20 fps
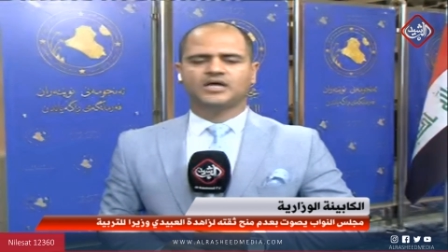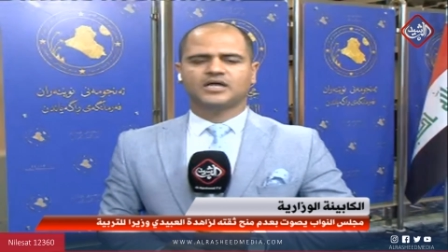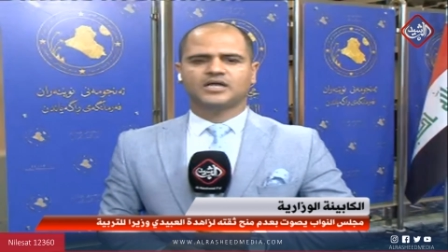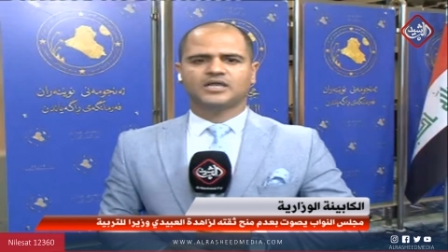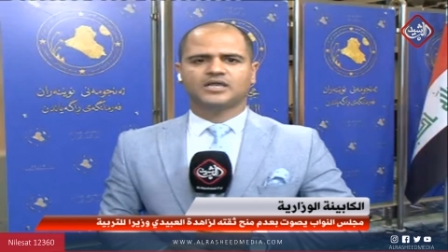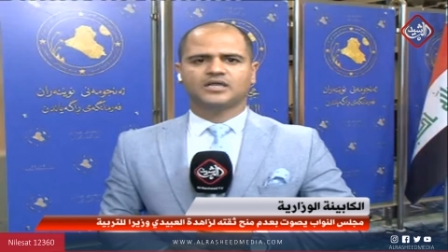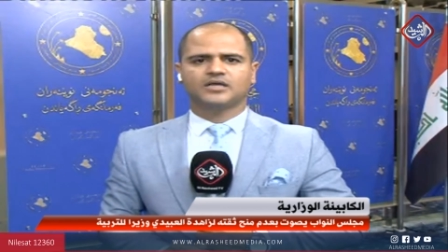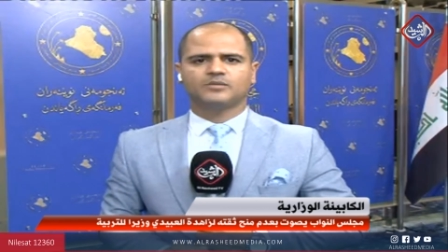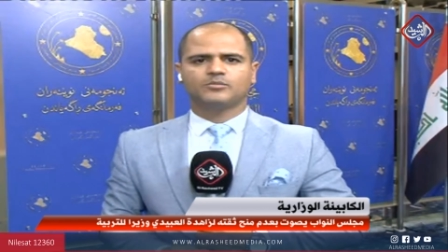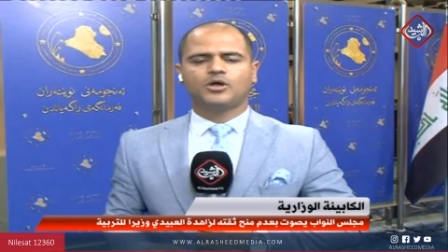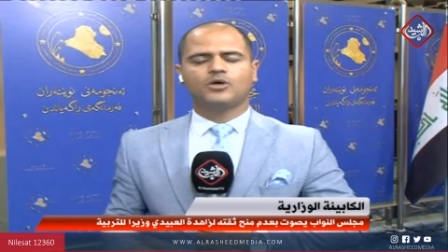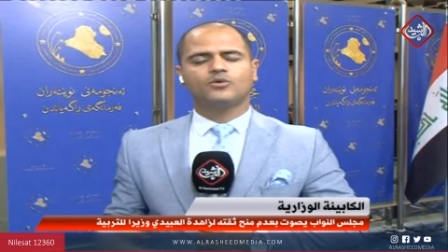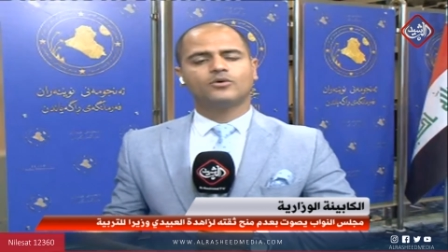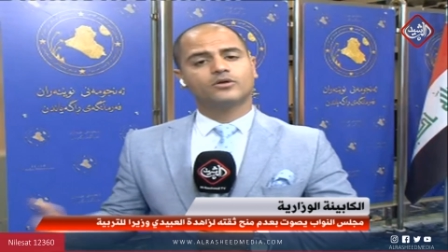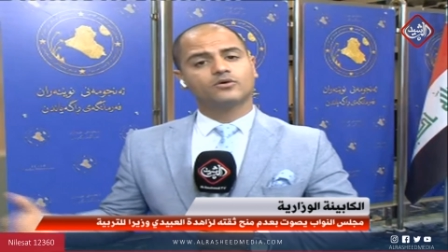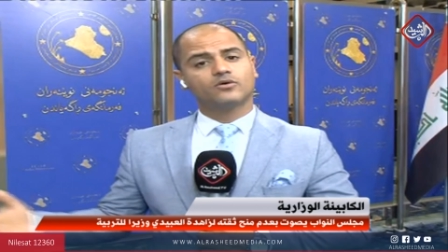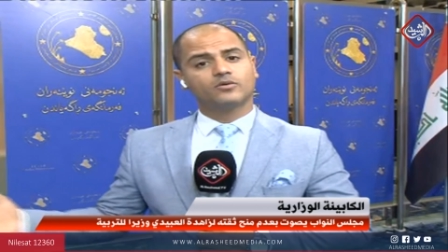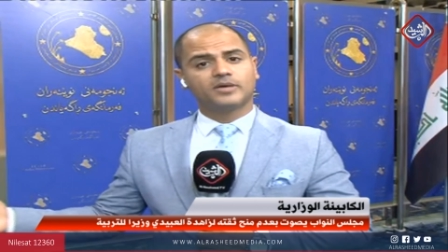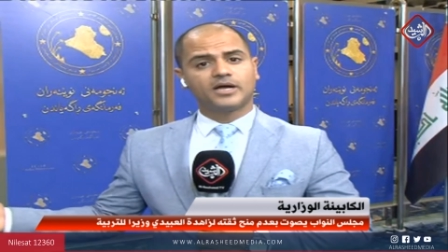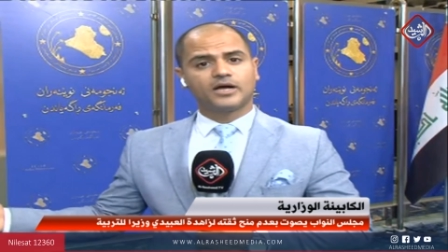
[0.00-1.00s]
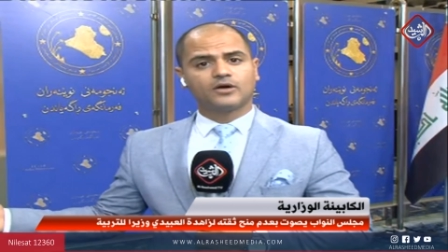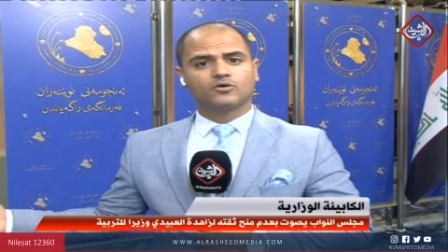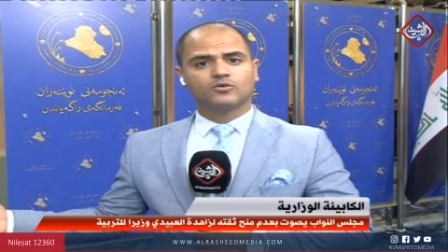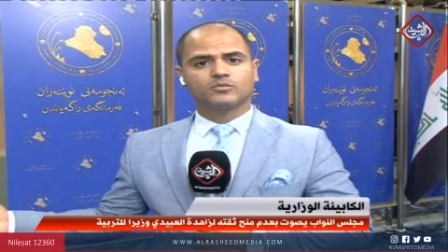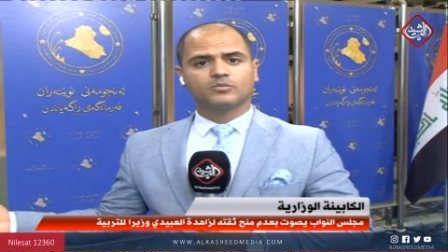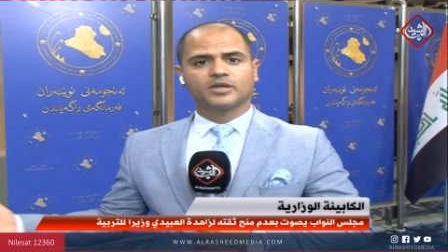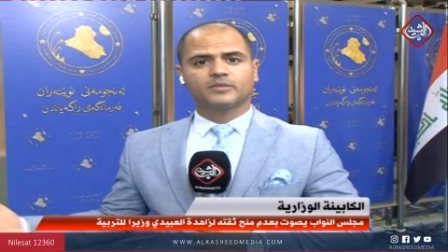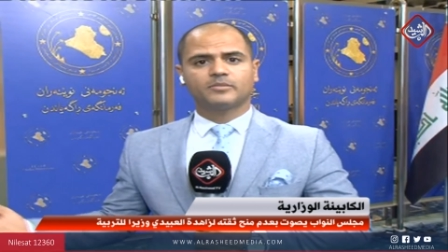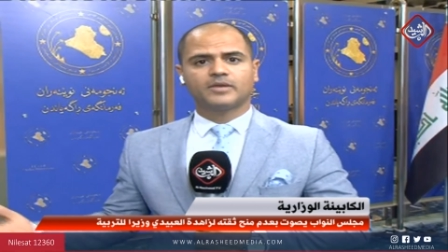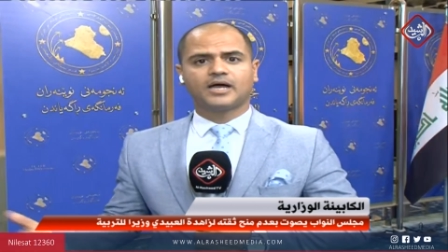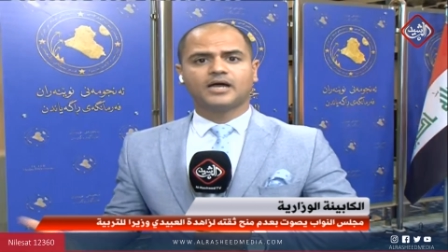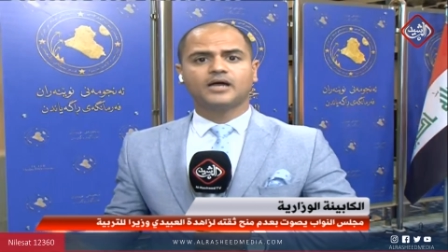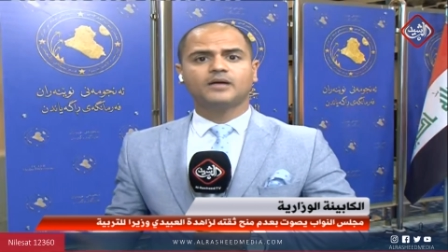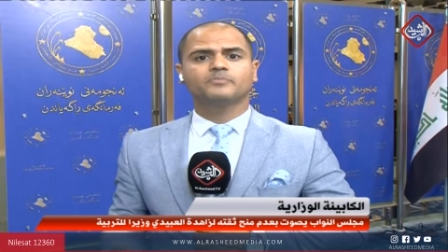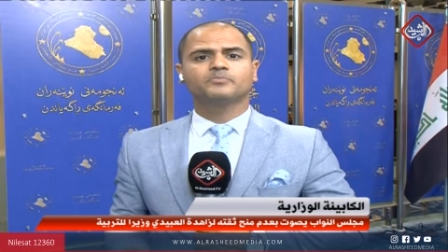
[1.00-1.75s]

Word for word: المحور ومعه من معه